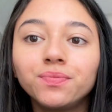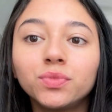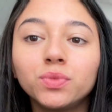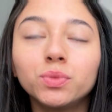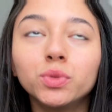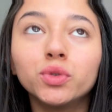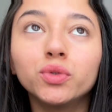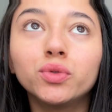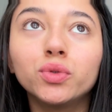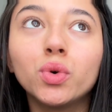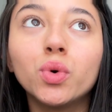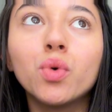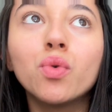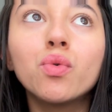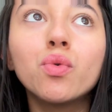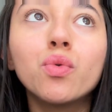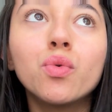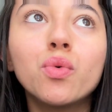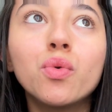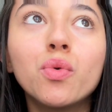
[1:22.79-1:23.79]
meu
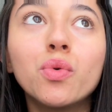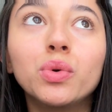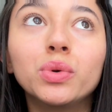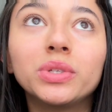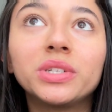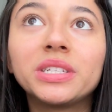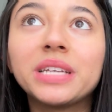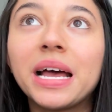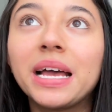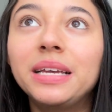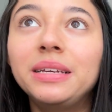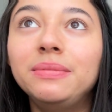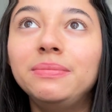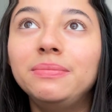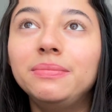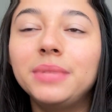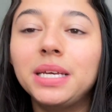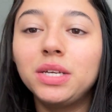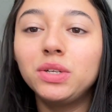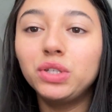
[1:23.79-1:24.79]
voo sai
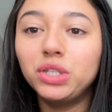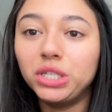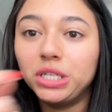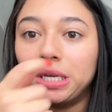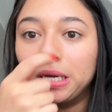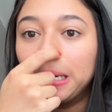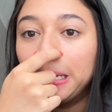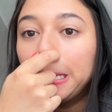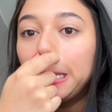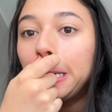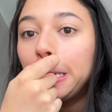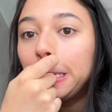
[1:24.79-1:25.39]
meio dia,